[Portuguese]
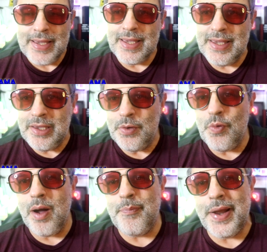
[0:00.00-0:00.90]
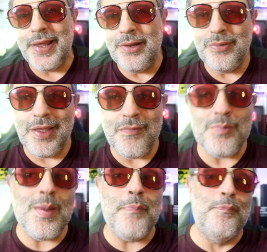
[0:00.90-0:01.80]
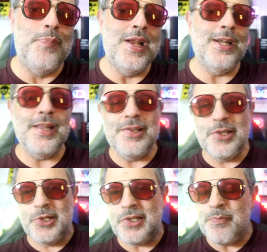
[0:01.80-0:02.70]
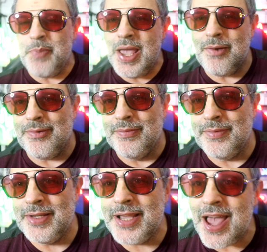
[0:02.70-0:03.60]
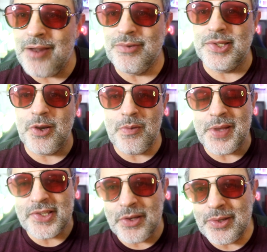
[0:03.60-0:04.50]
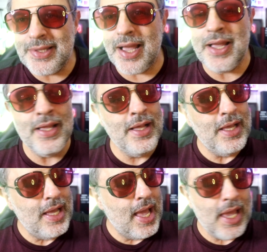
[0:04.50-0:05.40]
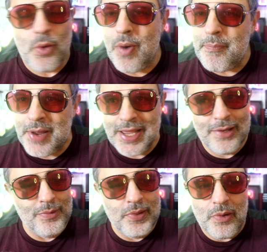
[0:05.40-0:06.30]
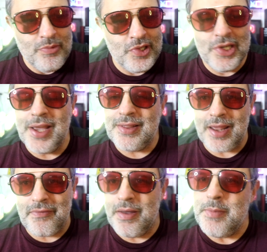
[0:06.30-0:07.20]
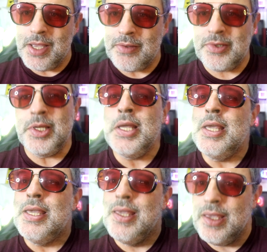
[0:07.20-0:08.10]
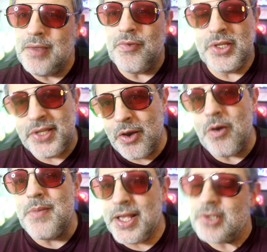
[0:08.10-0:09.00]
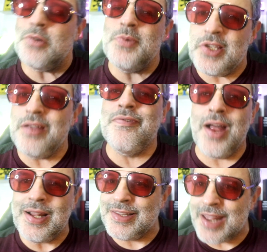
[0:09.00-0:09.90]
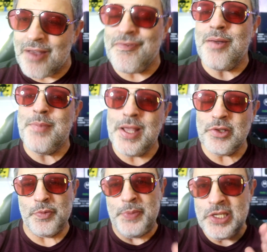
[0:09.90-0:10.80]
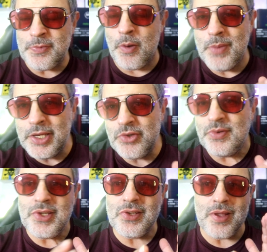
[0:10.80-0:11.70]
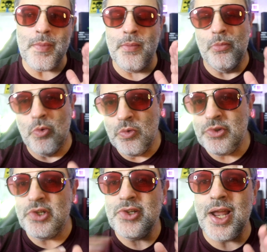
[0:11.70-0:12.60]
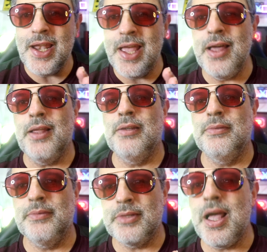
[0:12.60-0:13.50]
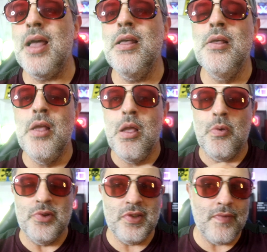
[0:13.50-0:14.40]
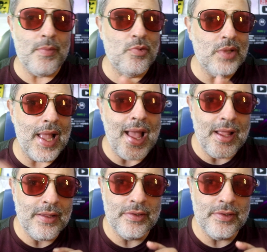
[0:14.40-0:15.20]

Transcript: e o aparelho teve uma perda de desempenho. Cara, você começa a notar o aparelho não tinha travamentos e você começa a observar travamentos, principalmente no sistema multijanela, tá? Quando você vai mudar